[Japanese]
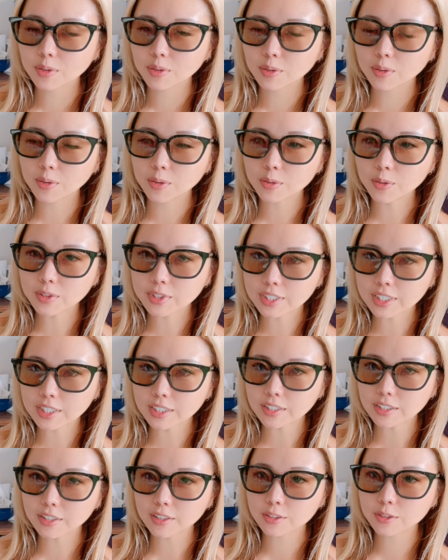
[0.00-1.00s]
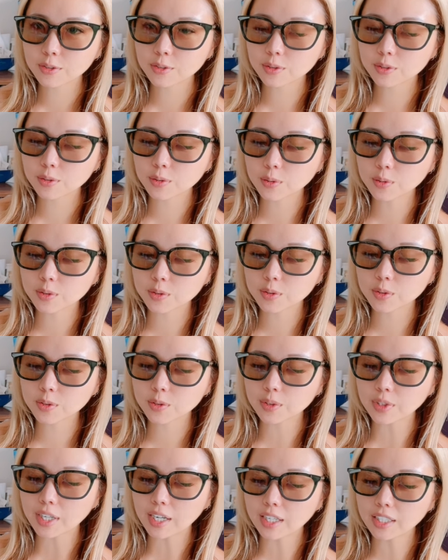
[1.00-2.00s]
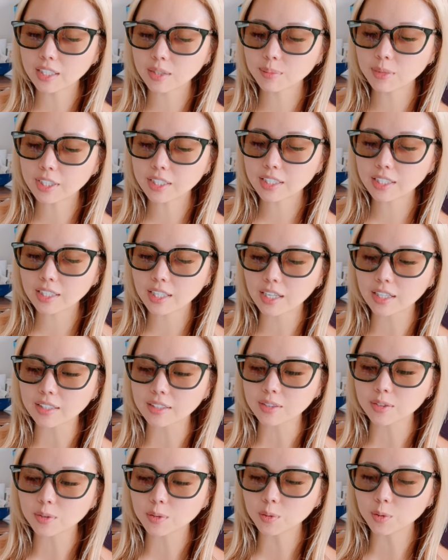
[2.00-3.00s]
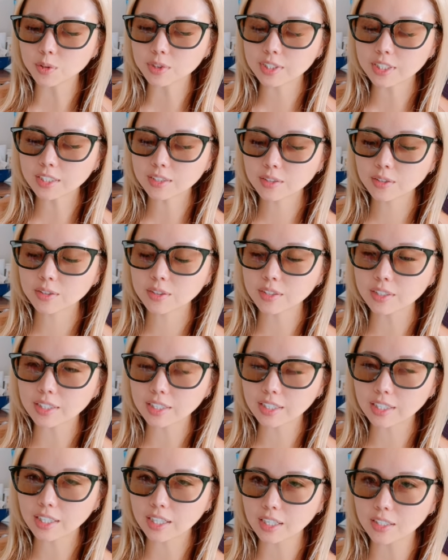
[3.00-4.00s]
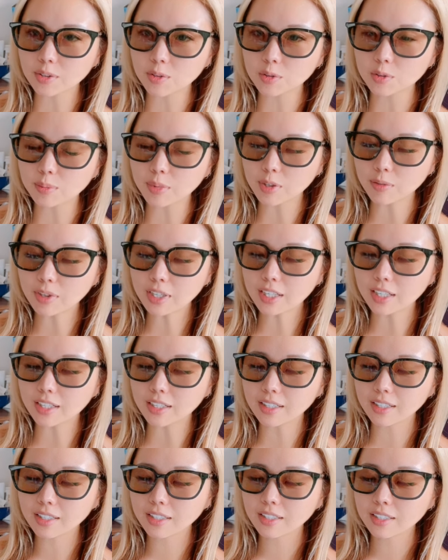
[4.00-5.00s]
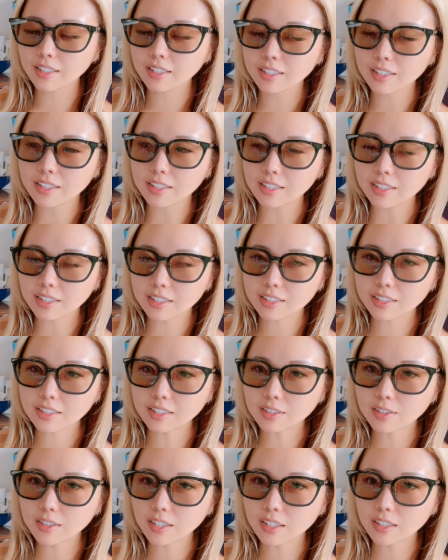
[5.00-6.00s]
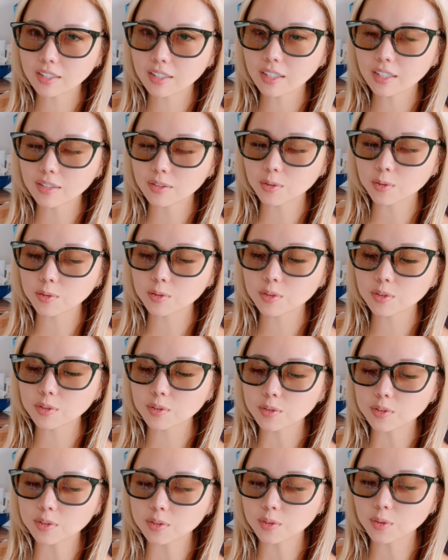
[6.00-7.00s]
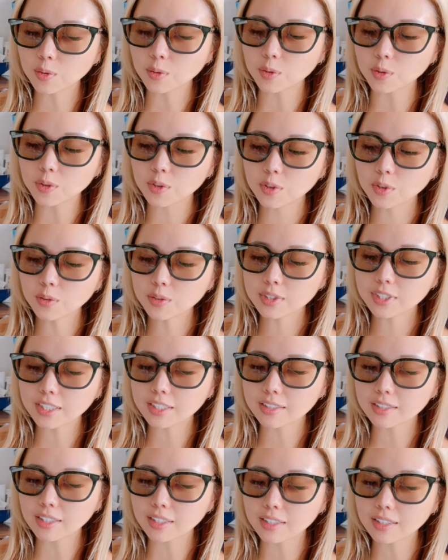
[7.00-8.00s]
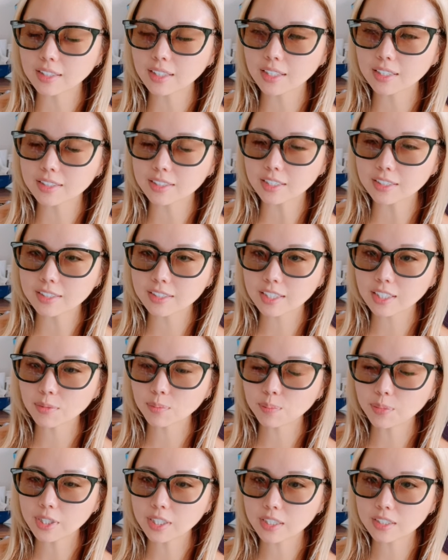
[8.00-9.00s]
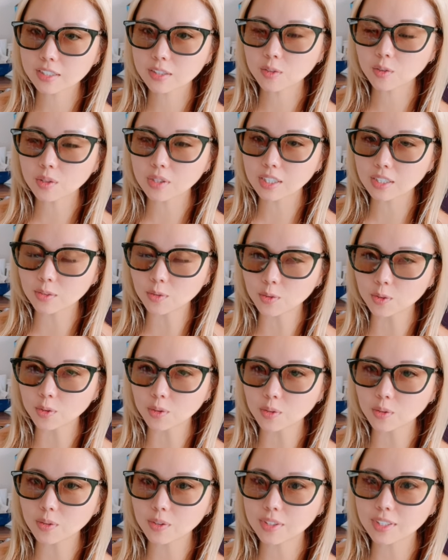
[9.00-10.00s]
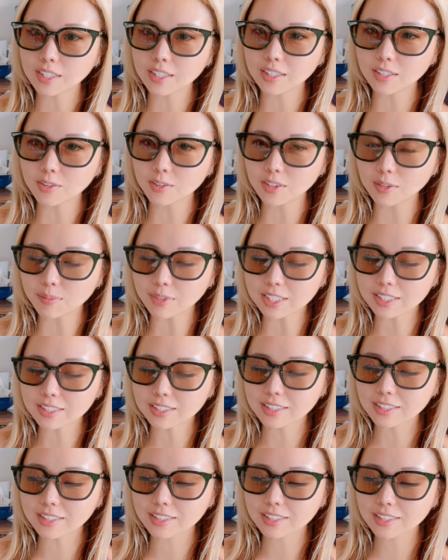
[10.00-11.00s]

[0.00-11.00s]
今年出走する有馬記念5着以内の馬は、1着だったドウデュースと4着だったジャスティン・パレスの2頭となっております。